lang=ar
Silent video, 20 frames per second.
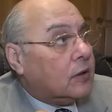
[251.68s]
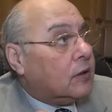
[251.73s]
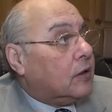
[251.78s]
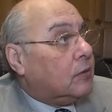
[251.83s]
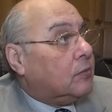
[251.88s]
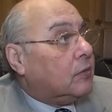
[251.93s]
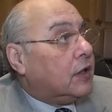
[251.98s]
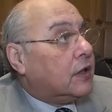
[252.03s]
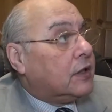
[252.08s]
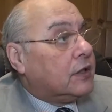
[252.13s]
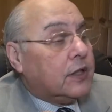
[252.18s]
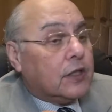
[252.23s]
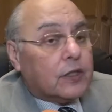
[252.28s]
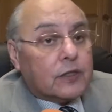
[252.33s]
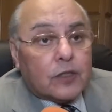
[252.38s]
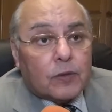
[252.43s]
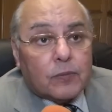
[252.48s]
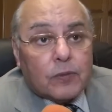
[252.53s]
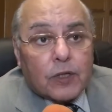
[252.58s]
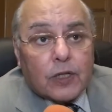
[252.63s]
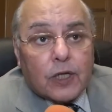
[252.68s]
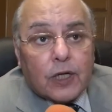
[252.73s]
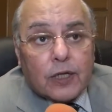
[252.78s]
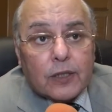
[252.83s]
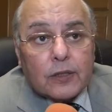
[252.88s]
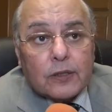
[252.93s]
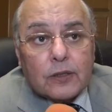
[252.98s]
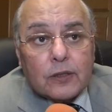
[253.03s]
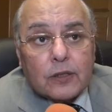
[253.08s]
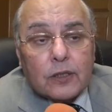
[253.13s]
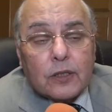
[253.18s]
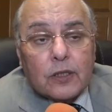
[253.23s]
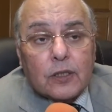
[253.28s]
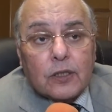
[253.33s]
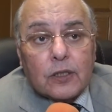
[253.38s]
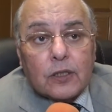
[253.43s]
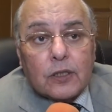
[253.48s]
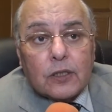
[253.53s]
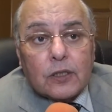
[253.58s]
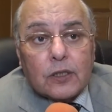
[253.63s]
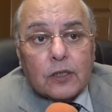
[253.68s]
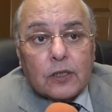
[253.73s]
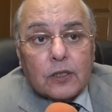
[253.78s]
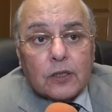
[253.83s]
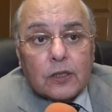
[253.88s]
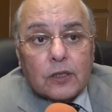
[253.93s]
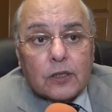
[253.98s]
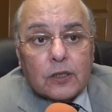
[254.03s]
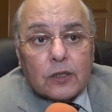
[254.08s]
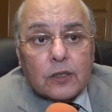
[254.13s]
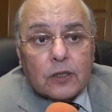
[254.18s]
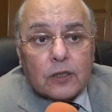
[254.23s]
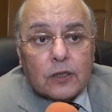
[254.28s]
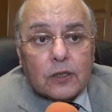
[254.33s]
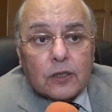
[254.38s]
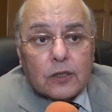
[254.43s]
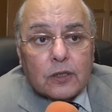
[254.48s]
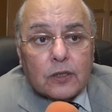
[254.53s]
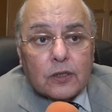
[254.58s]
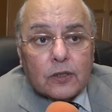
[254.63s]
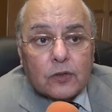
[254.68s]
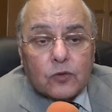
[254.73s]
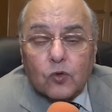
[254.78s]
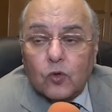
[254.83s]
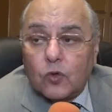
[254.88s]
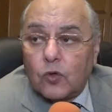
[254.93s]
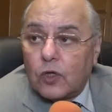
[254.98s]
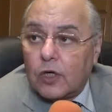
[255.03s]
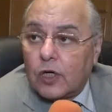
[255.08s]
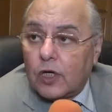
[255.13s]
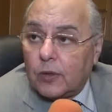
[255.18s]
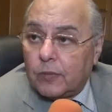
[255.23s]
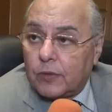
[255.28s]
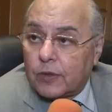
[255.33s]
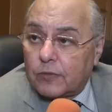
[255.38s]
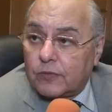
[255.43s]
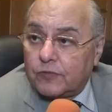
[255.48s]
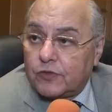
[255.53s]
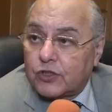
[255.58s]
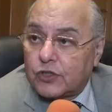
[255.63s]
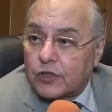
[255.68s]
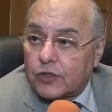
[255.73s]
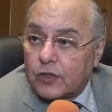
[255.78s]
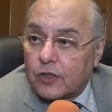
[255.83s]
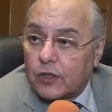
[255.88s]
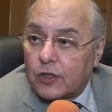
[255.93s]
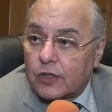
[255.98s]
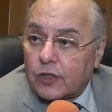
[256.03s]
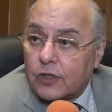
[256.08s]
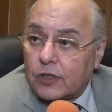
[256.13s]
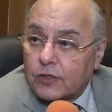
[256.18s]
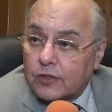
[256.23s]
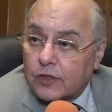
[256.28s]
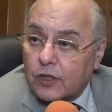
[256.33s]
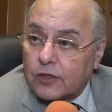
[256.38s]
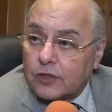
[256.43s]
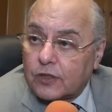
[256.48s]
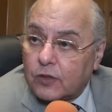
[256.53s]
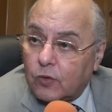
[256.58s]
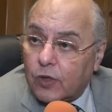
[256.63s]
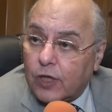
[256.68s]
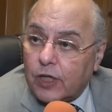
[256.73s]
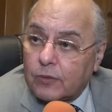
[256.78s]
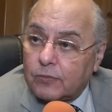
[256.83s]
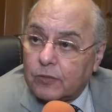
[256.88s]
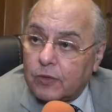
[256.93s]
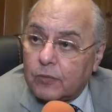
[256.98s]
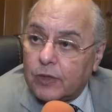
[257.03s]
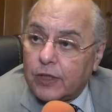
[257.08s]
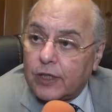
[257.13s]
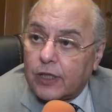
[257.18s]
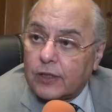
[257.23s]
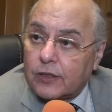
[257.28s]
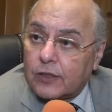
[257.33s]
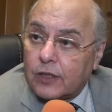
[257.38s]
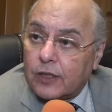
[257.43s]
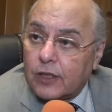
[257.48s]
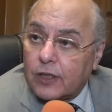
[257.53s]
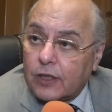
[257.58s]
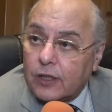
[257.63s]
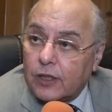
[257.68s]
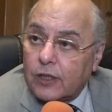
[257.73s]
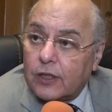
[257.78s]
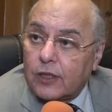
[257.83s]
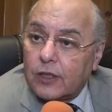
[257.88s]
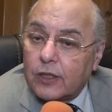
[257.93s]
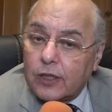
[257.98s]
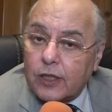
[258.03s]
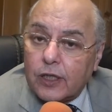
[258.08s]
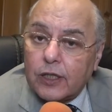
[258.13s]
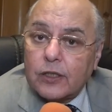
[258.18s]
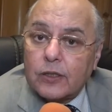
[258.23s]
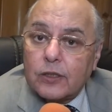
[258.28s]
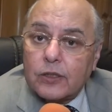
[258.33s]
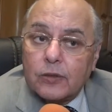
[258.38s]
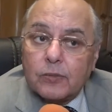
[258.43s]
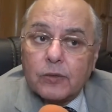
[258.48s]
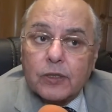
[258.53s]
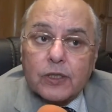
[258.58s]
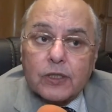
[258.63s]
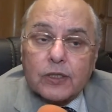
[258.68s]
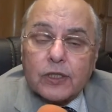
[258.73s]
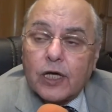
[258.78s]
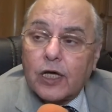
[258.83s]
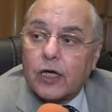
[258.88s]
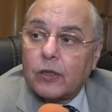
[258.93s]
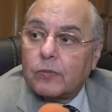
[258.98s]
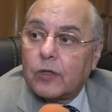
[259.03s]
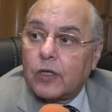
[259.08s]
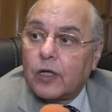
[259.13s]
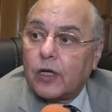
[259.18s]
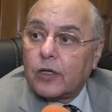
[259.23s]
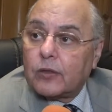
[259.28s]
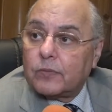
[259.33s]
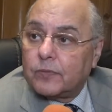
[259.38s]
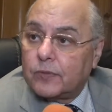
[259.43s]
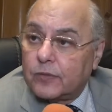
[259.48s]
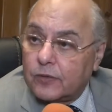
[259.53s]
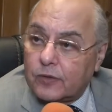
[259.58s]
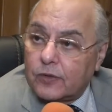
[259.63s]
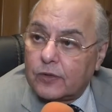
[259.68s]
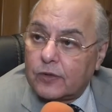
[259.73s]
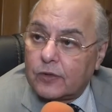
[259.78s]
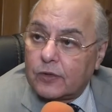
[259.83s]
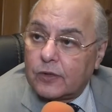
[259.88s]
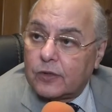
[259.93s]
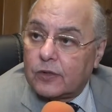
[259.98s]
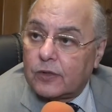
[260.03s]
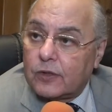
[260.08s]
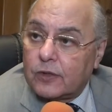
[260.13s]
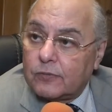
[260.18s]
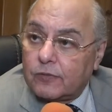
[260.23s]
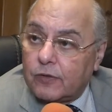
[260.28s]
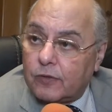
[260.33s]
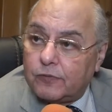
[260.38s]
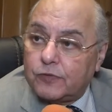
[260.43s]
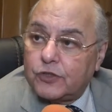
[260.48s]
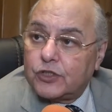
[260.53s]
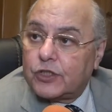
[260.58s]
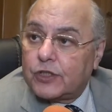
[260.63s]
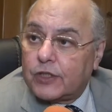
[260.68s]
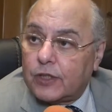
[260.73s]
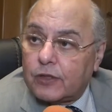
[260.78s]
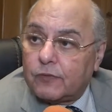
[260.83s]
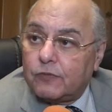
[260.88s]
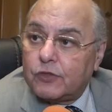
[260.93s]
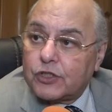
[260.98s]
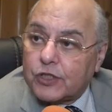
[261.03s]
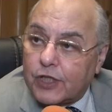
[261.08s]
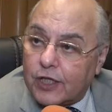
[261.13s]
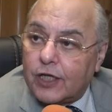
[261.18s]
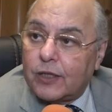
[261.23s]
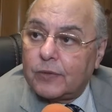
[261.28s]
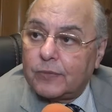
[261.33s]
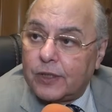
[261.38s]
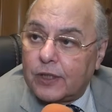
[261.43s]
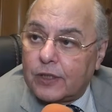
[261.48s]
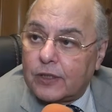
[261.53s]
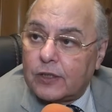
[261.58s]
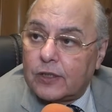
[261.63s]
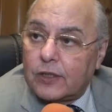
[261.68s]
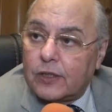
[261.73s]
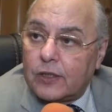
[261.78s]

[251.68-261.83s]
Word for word: الميه ديت عباره عن آه، ضوء احمر مفيش هزار سنتي واحد من الميه عندنا احنا نبقى نتاهب للحرب فمفيش مفيش كلام يعني